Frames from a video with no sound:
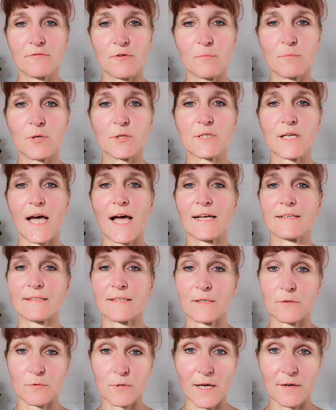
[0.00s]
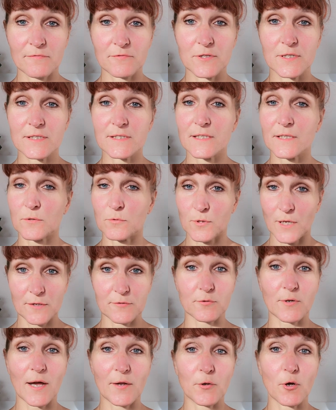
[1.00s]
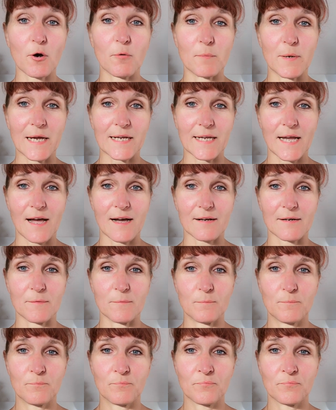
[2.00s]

35 oder 40 oder sogar noch mehr Jahre.